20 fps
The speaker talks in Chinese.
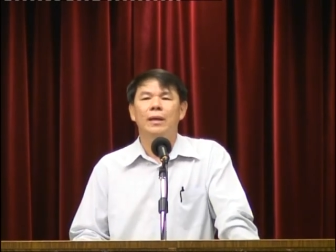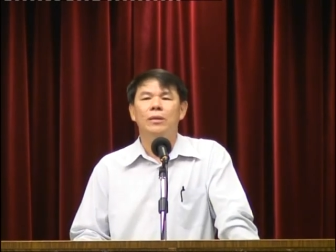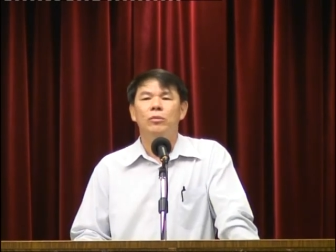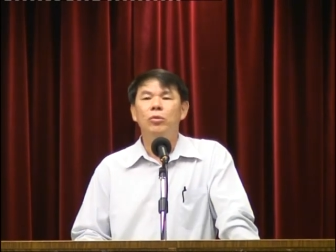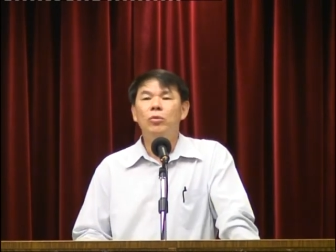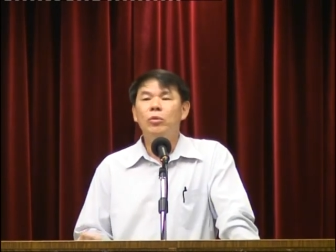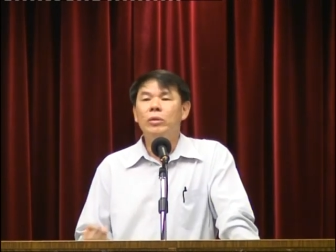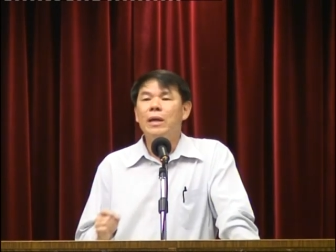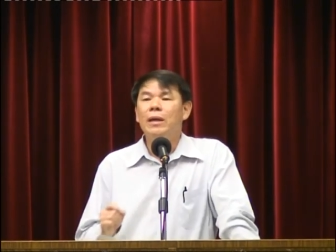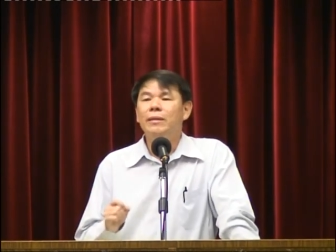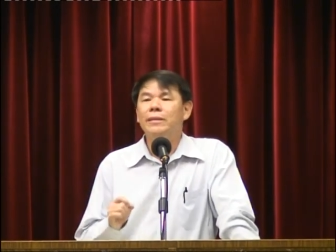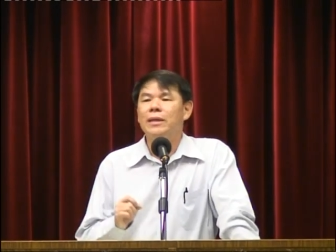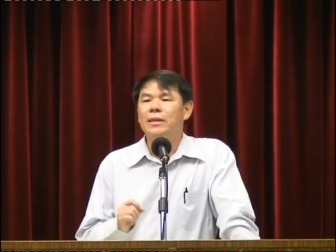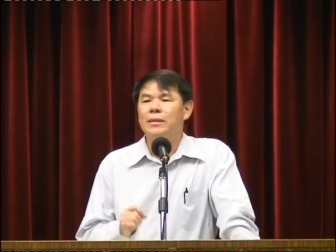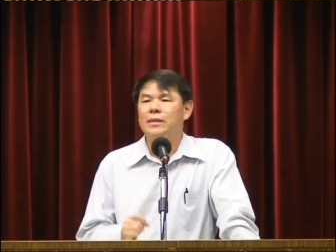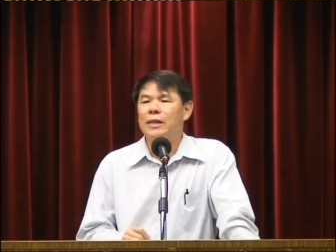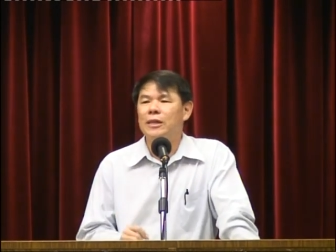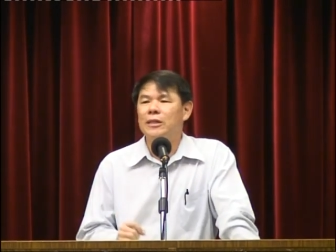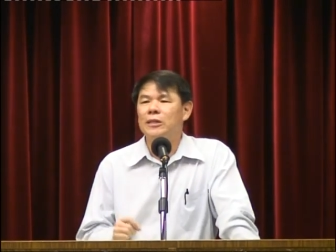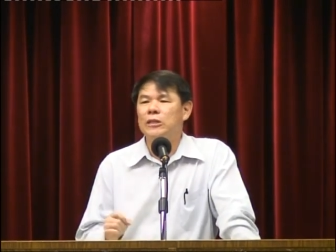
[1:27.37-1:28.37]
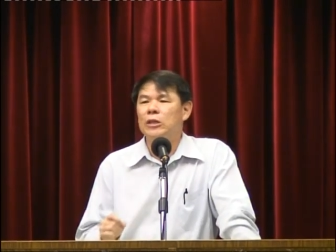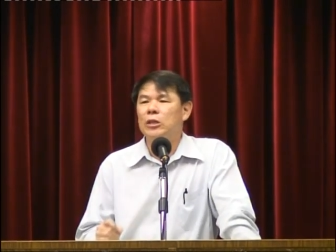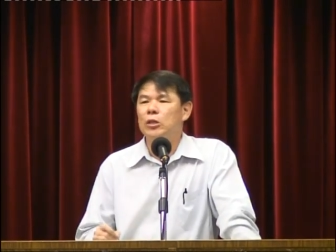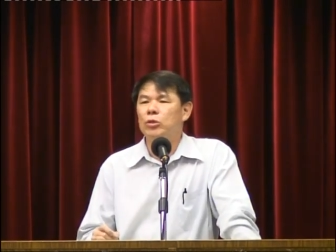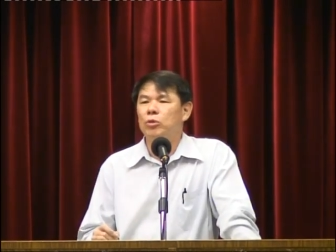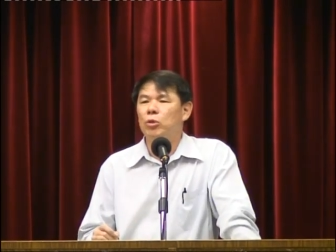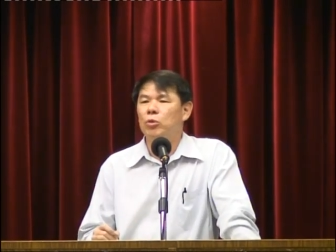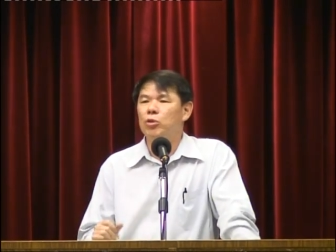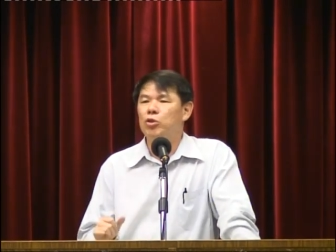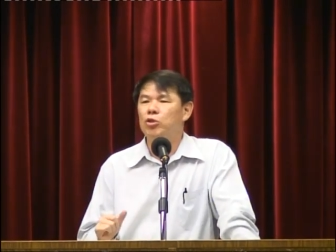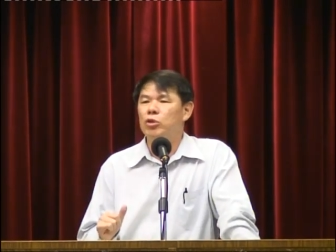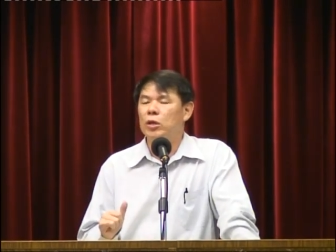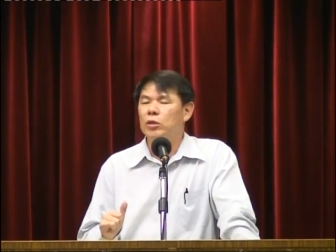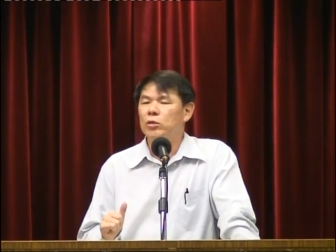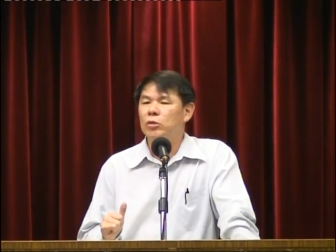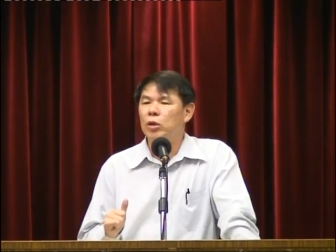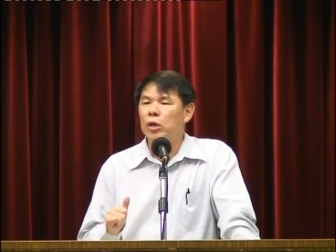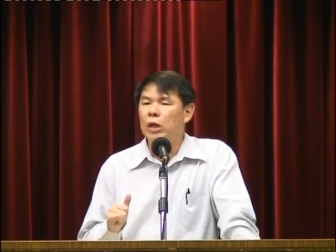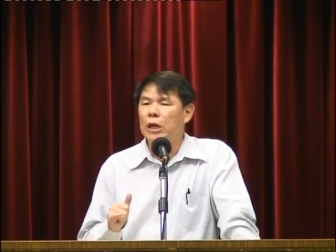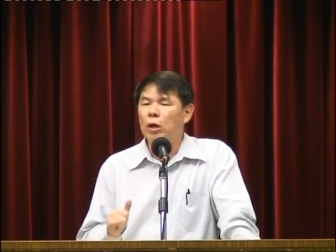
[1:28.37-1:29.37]
如果要在圣经中选
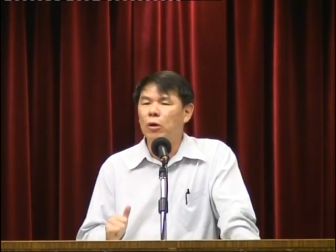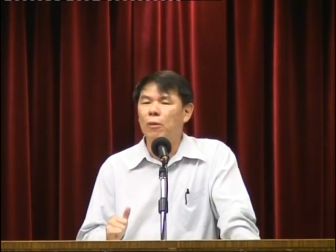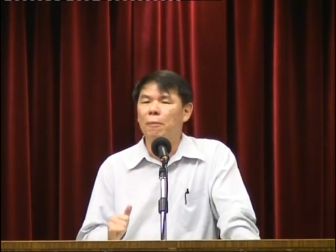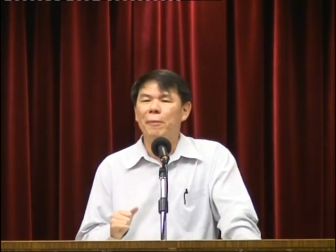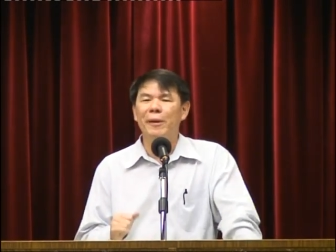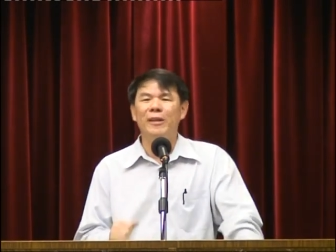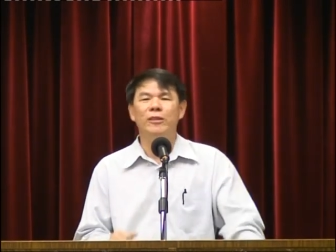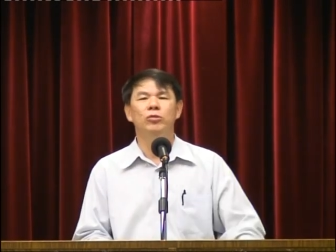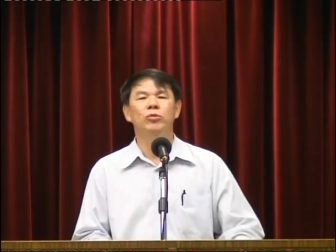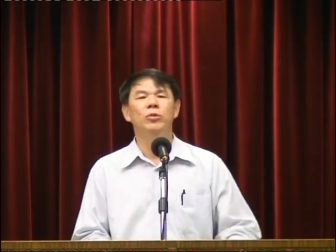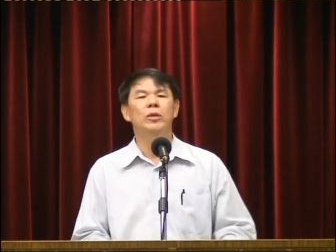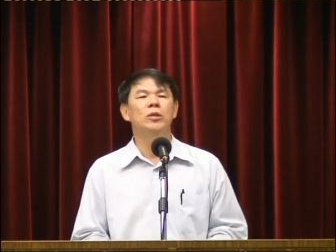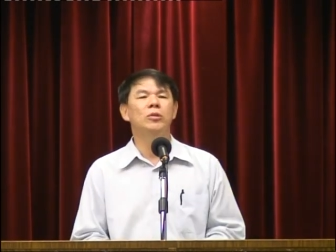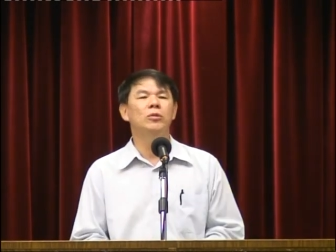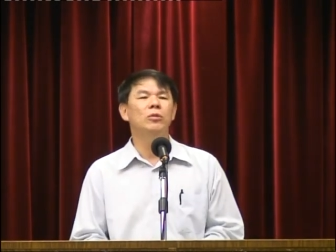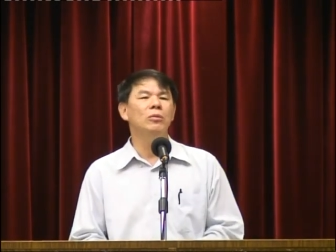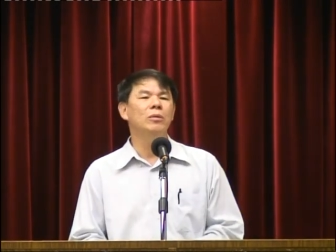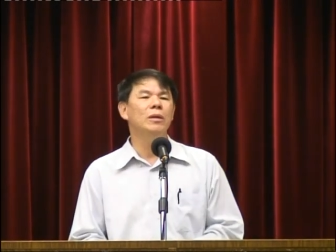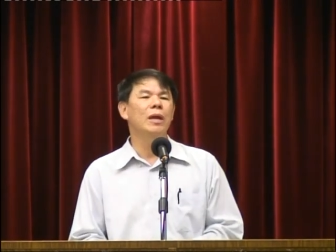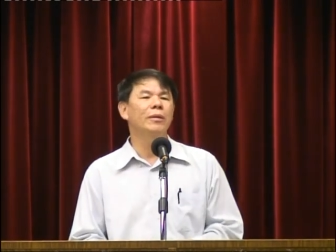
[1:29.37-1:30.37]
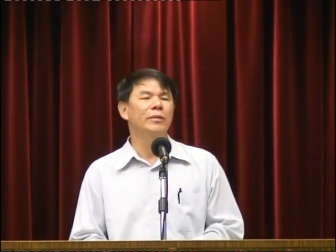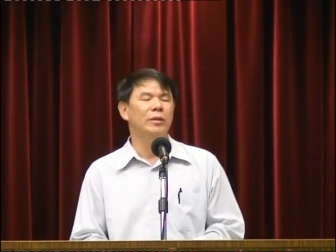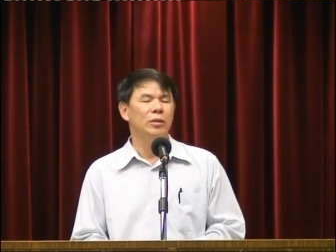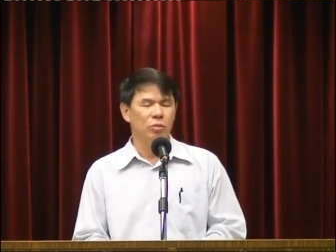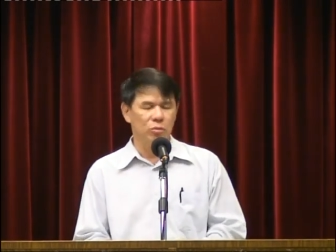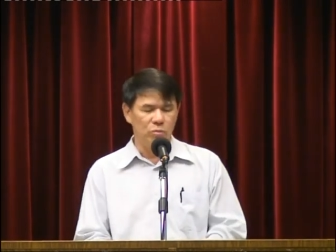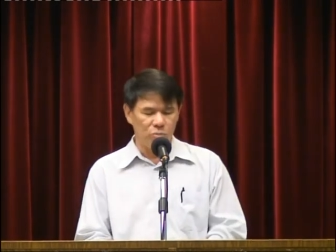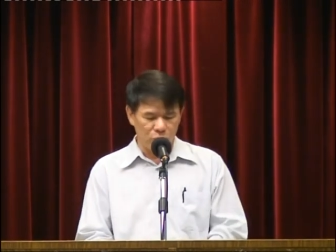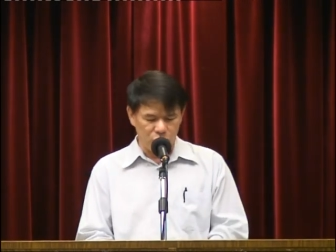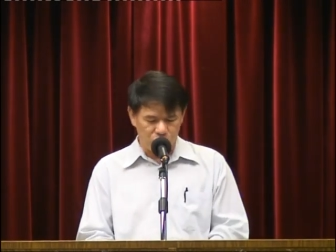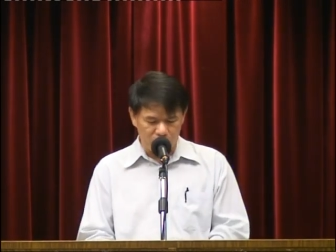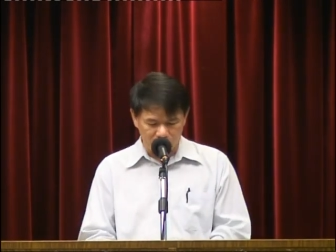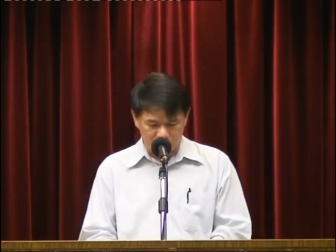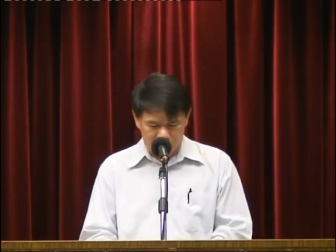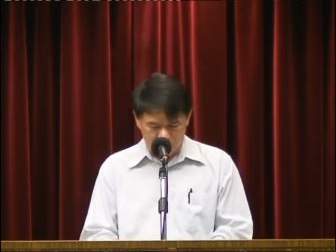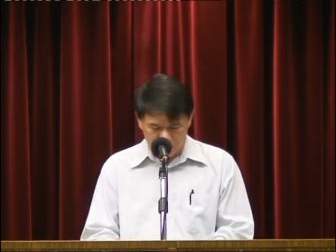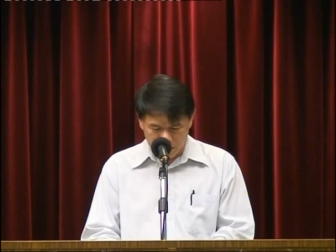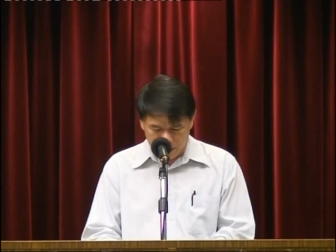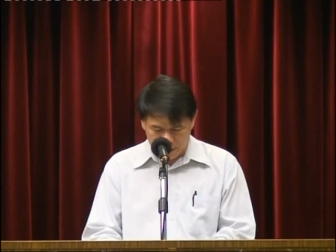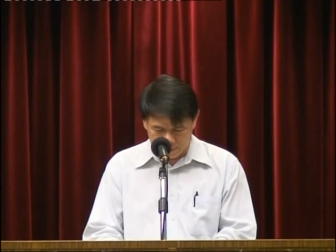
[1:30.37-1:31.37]
出六本最重要的书卷
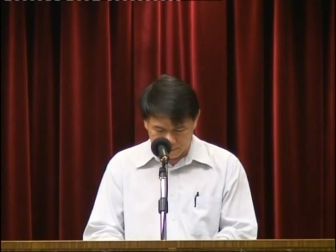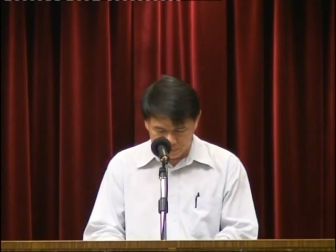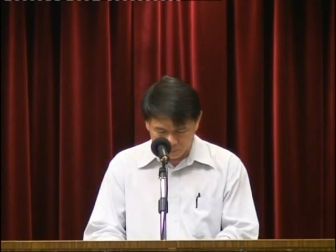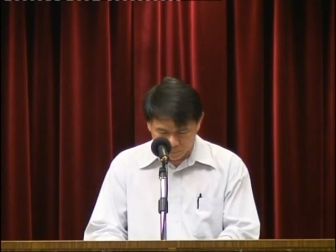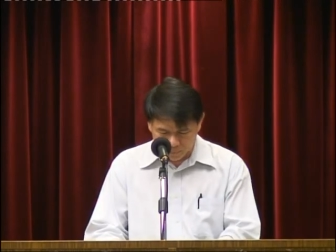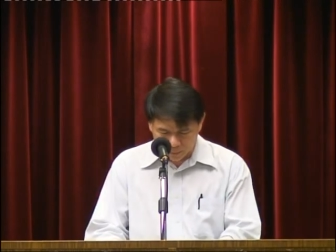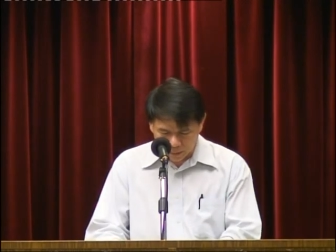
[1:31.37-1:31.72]
的话，